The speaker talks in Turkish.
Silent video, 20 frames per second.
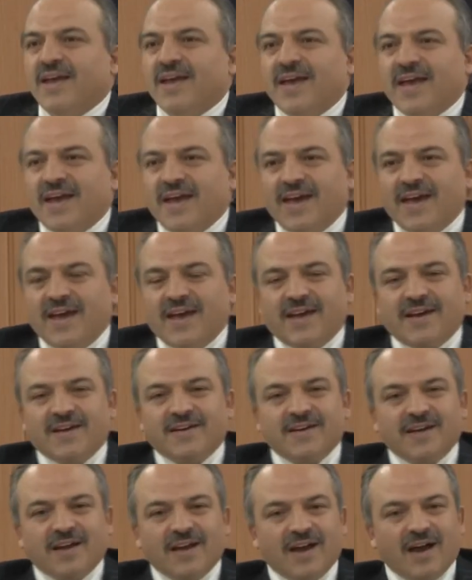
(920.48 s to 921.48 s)
Eğer
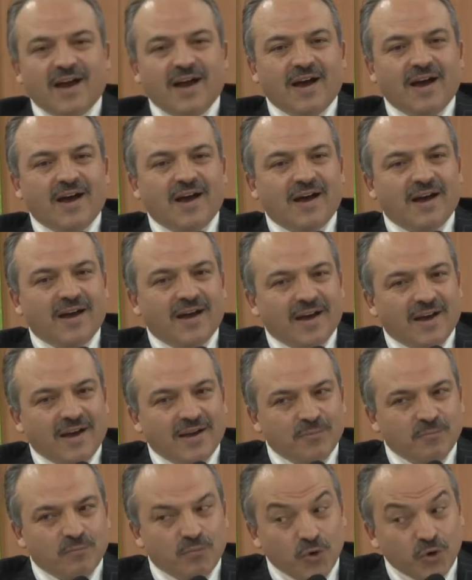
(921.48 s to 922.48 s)

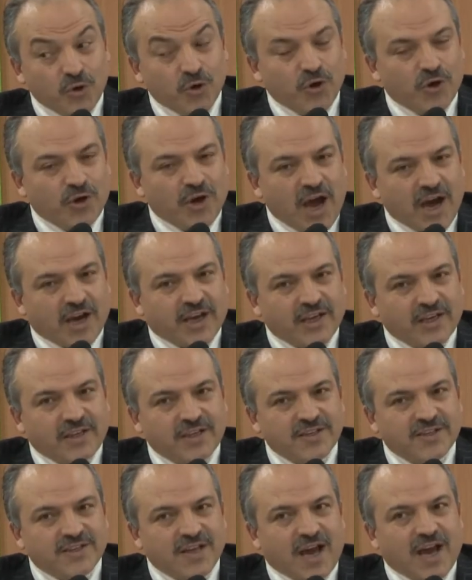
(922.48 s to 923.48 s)
bugün
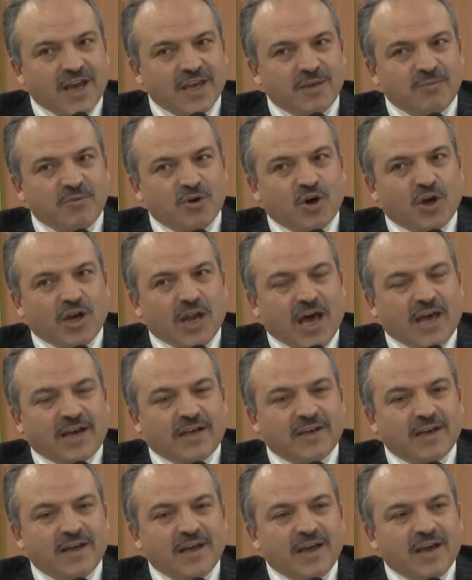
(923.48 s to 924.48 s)
hakiki sahibi
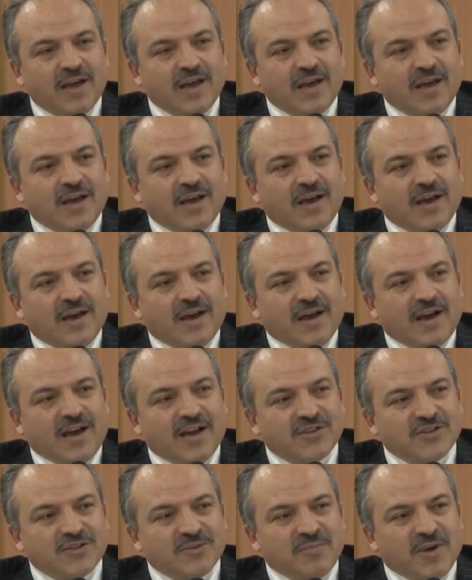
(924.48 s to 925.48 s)
olan
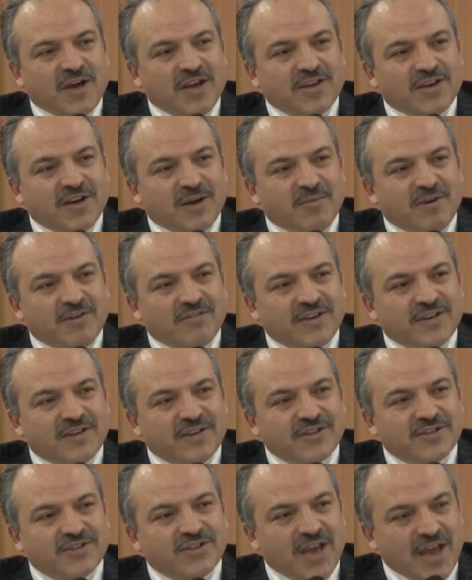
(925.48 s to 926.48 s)
Hacı Bayram'a
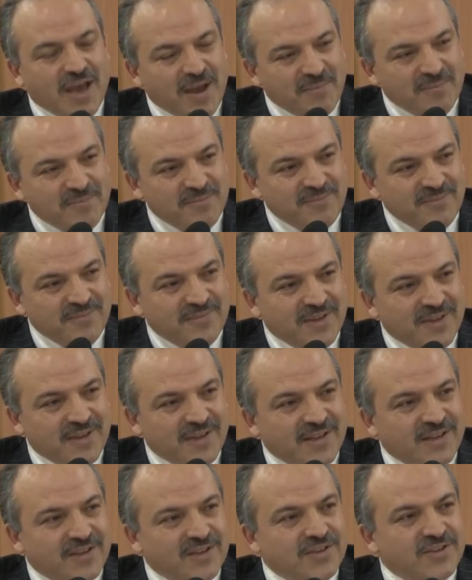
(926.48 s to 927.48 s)
verirsem
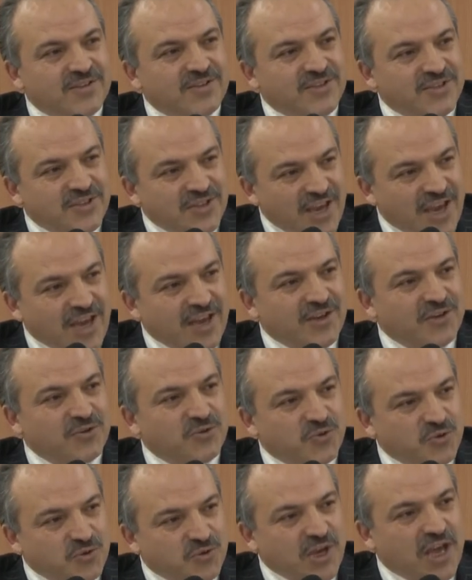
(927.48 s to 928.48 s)
sen
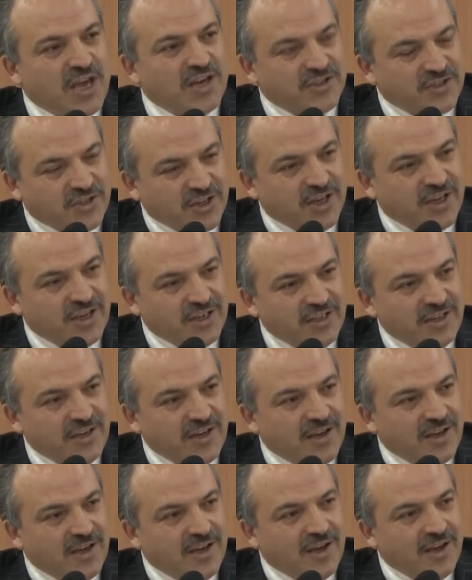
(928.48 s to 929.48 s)
küsersin,
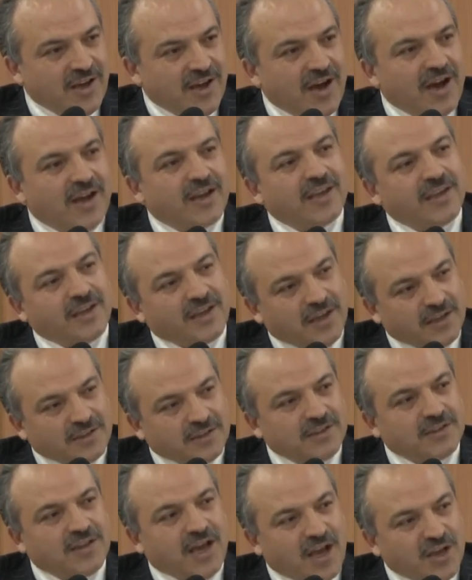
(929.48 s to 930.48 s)

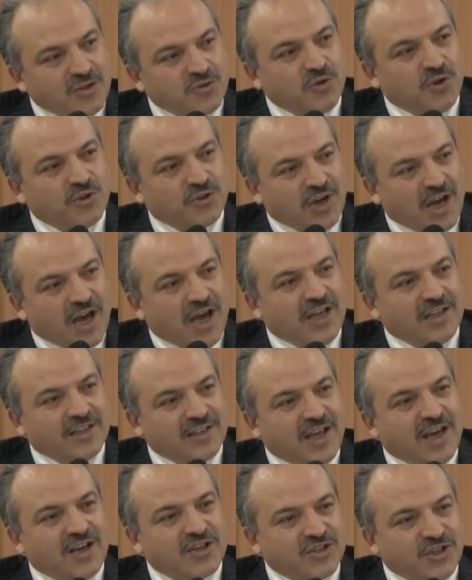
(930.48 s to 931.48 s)
hakikati daha sonra
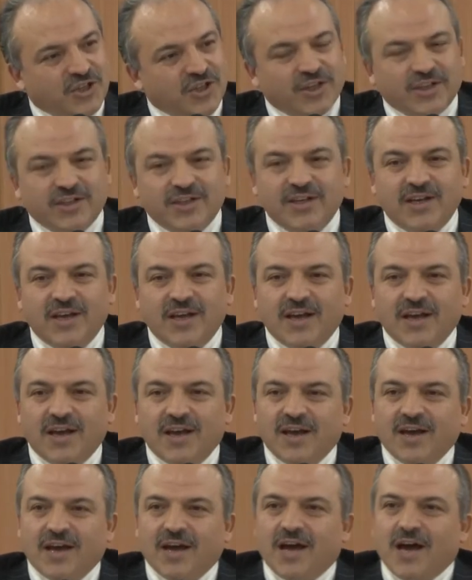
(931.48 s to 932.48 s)
anlarsın
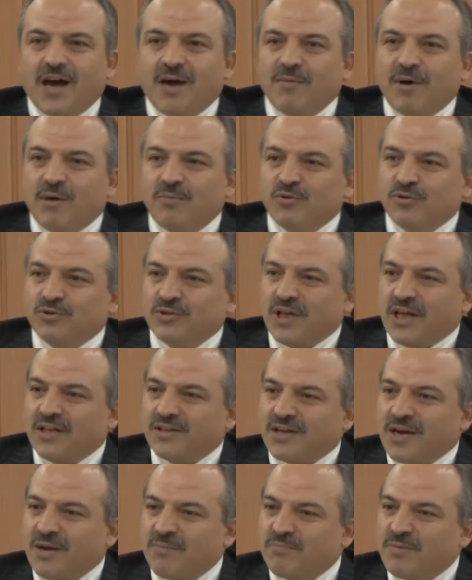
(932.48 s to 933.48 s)
ama bundan
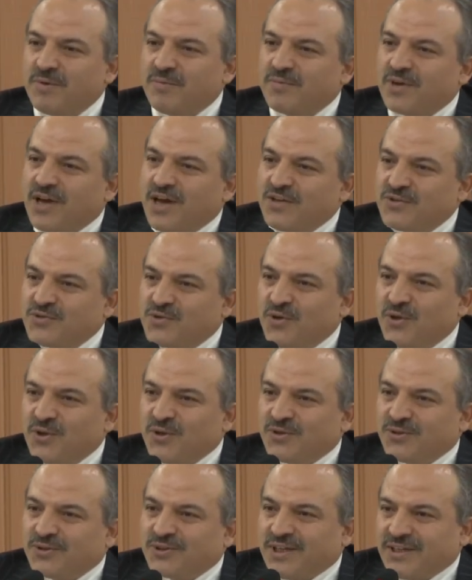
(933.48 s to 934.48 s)
Rabbim razı
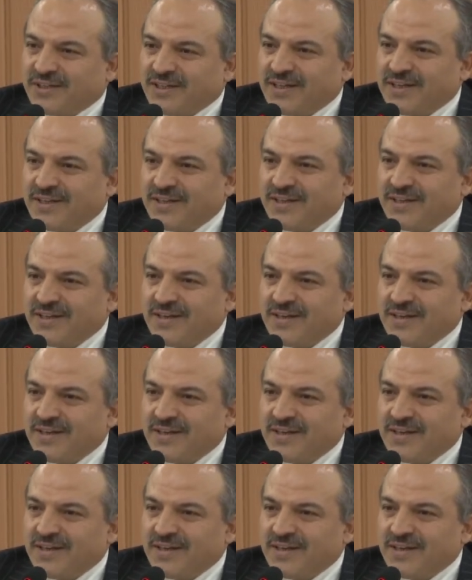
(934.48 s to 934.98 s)
olur dedi.